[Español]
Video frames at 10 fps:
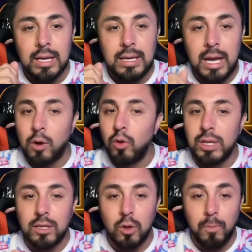qué
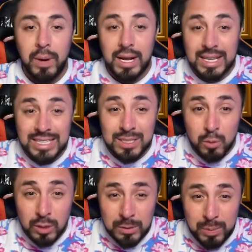conectó para que ese
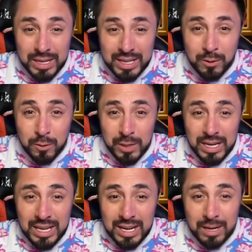multiplicador
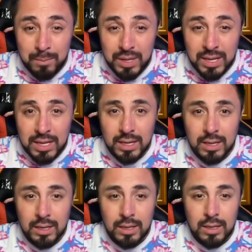valiera la pena.
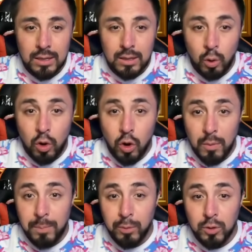Ojo,
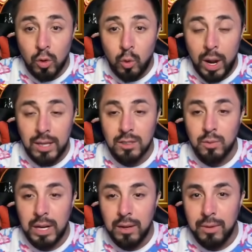me puso Wilds.
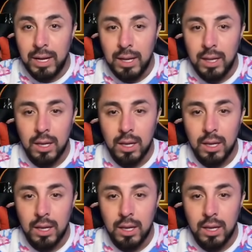Vale, vale.